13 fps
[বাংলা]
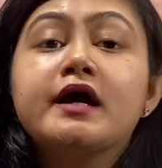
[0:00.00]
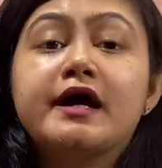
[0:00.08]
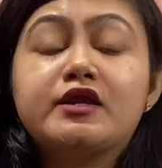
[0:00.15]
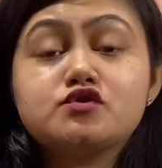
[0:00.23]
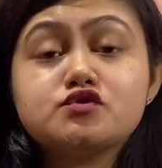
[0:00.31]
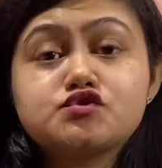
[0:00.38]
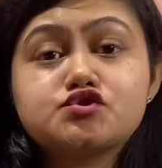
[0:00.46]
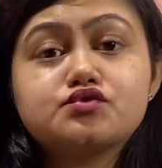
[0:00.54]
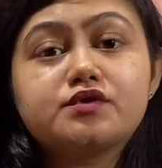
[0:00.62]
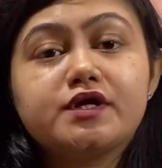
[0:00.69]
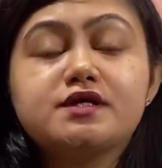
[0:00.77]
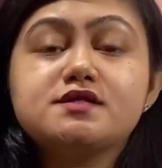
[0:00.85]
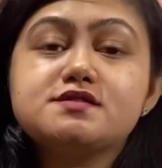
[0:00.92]
হ্যালো
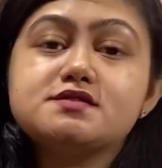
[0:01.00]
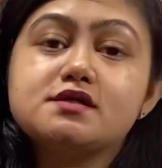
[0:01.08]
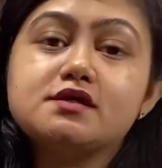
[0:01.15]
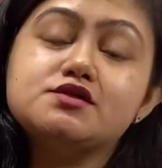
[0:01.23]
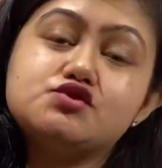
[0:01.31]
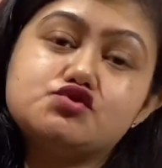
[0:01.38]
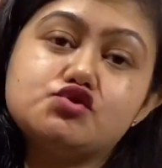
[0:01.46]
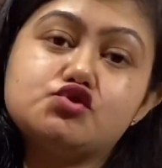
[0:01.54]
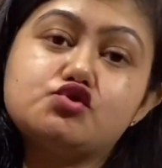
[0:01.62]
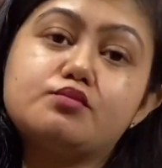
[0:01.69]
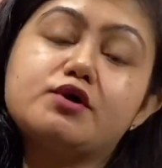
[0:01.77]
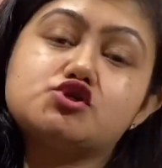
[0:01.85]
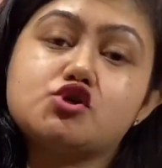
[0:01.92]
স্টুডেন্টস নিশ্চয়ই
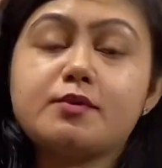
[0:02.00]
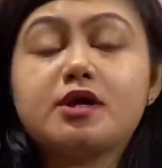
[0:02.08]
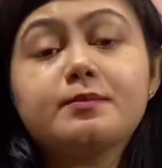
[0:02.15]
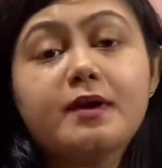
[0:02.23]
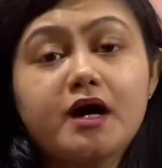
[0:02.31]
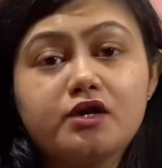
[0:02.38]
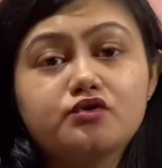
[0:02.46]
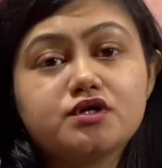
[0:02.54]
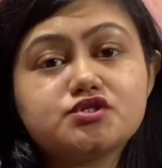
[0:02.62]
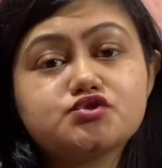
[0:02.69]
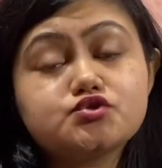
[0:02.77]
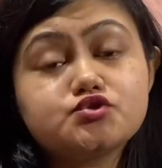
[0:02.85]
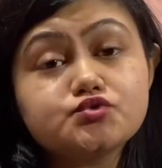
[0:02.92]
তোমরা সবাই ভালো
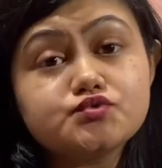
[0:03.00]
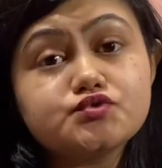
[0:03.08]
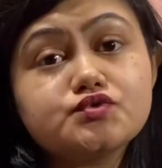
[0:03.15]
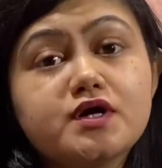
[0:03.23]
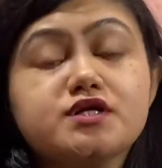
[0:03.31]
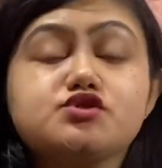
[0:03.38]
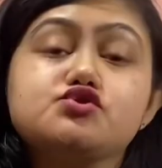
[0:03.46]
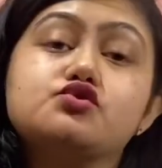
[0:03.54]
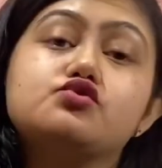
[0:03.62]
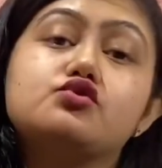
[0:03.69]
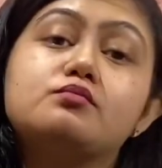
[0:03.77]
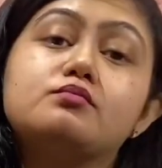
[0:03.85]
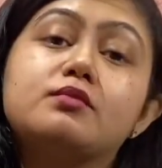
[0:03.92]
আছো সুস্থ আছো
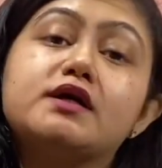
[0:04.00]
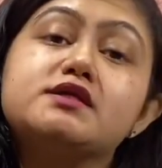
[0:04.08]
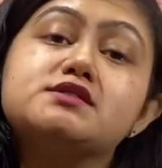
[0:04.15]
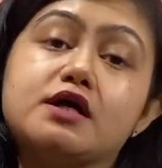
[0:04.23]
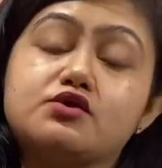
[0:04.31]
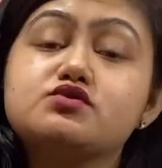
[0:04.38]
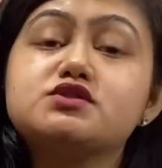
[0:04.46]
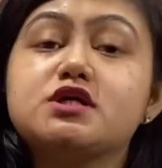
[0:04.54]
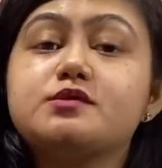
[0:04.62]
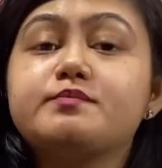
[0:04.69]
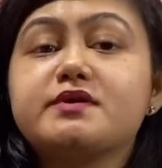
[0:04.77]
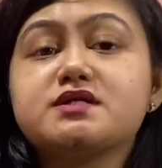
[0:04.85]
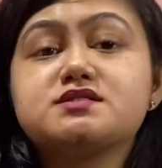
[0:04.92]
তোমরা জানো
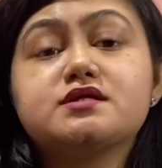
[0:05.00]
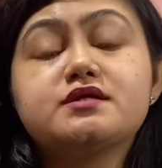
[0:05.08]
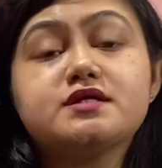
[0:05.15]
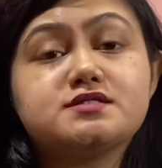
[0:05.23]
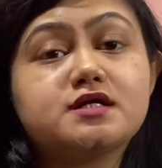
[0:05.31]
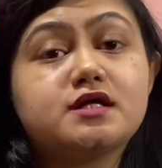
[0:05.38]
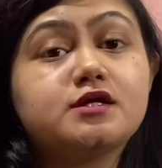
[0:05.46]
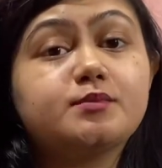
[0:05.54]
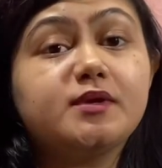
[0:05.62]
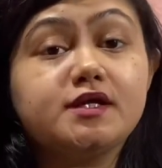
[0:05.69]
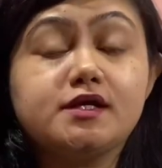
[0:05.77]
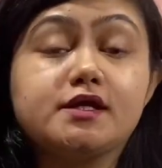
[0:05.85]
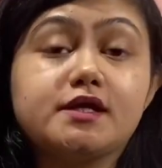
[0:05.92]
জেনপাসের রেজাল্ট
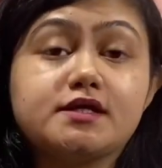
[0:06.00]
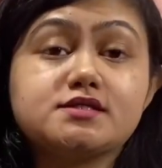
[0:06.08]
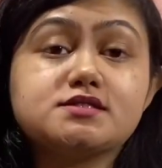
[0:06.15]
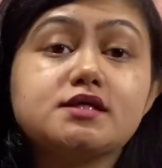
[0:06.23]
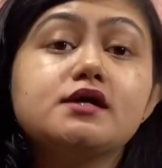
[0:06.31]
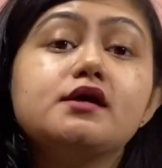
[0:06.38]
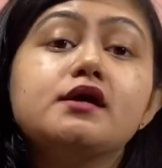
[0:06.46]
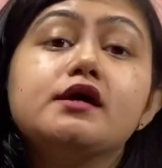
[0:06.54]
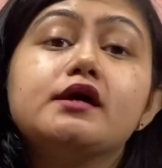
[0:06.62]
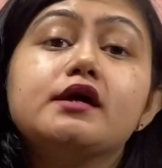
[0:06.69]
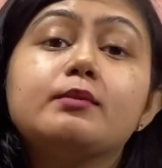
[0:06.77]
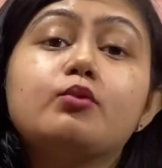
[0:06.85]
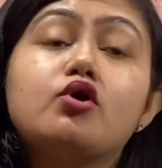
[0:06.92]
বেরিয়ে গেছে
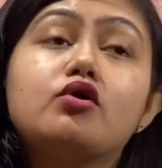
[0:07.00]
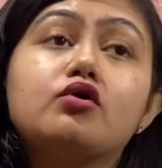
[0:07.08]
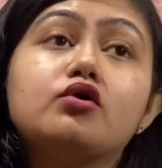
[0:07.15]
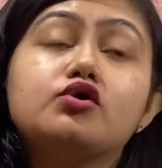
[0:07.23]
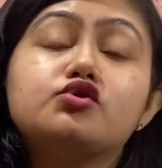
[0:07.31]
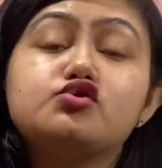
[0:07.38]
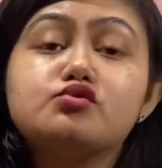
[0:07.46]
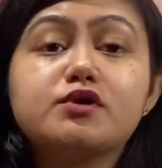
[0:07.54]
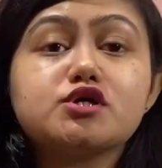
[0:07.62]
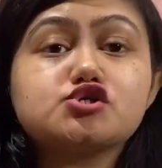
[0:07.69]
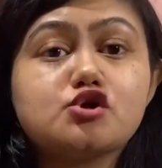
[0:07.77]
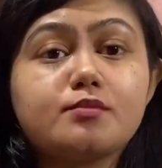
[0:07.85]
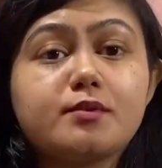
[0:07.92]
এবং
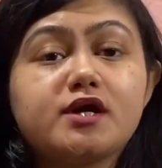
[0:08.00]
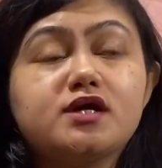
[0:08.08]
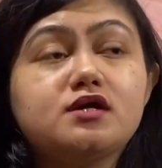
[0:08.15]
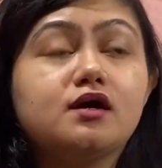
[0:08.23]
তোমরা সবাই